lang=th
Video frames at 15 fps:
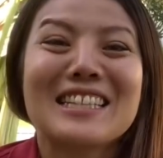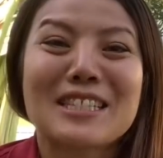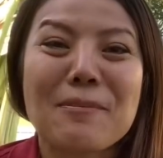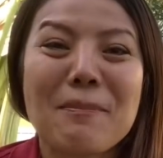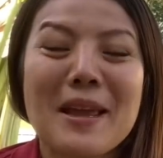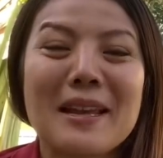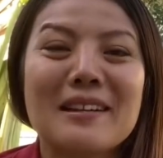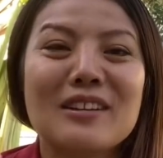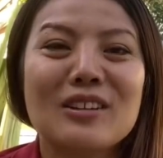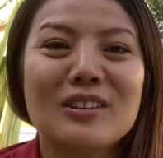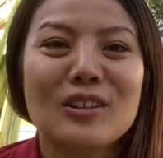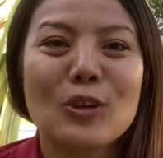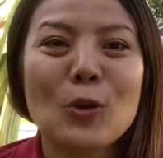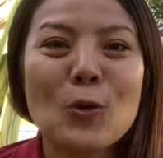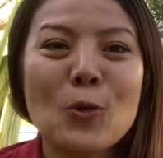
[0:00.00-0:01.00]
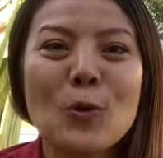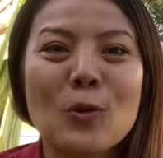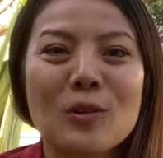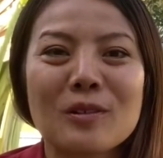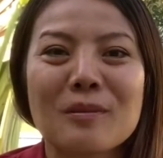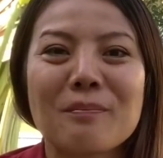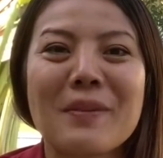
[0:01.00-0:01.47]
จะเป็นลูก
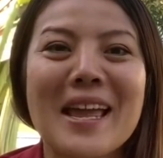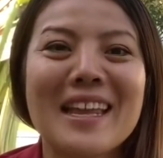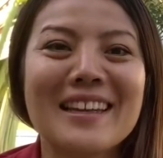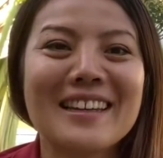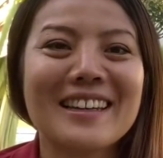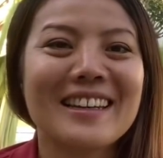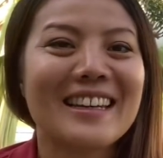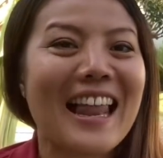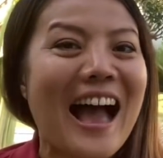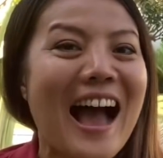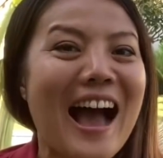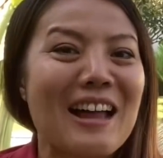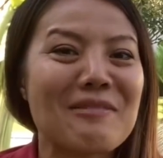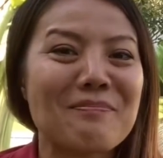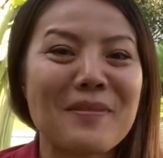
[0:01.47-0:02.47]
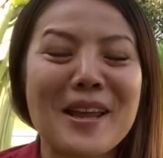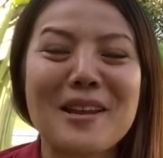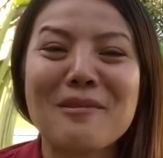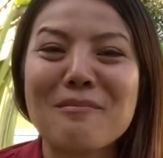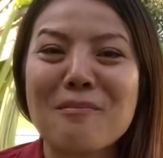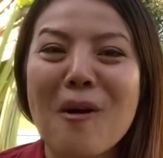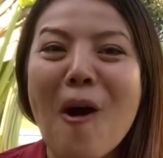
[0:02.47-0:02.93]
เป็นหลานเป็
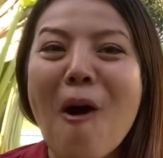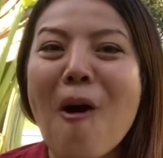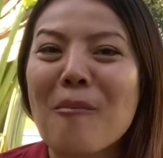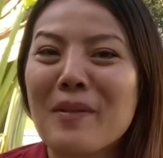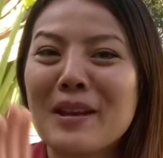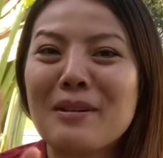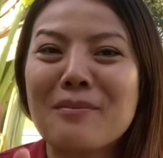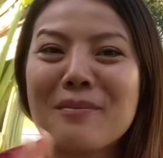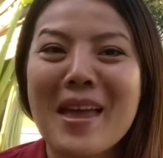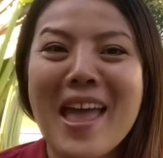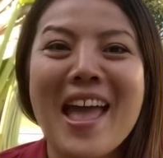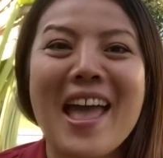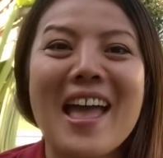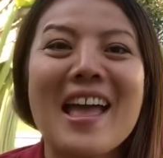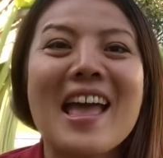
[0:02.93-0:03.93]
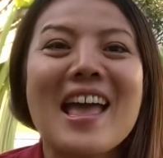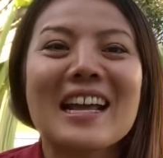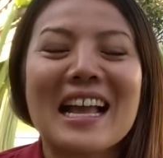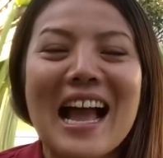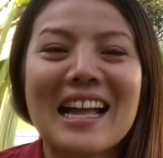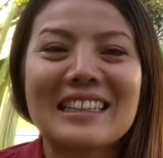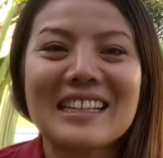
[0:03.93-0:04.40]
นพ่อเป็นแม่
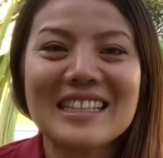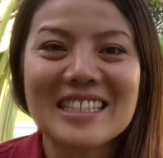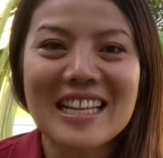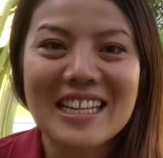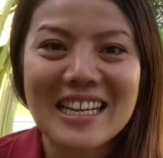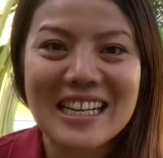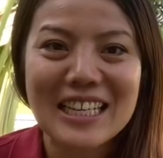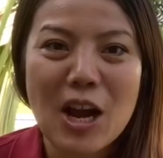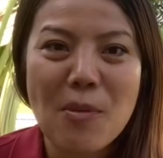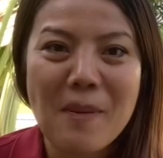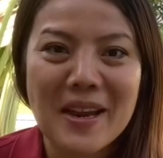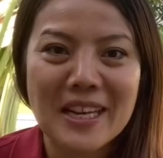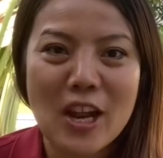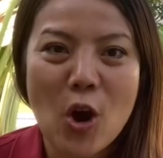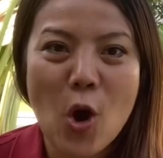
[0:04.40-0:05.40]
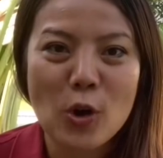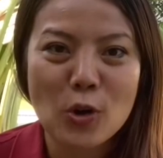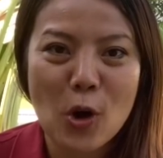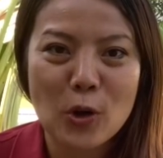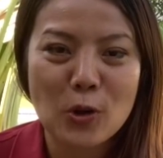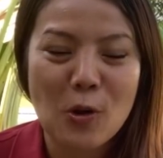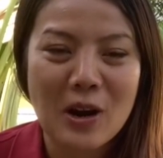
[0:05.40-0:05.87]
การที่จะเดินเข้าไปในห้อง
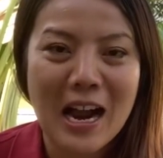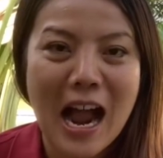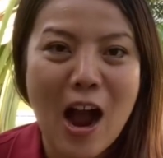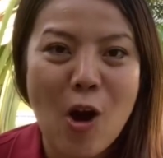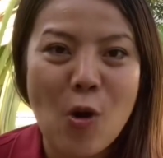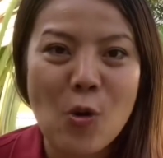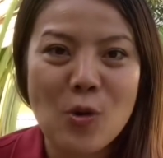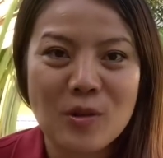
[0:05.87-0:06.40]
นอนของเขา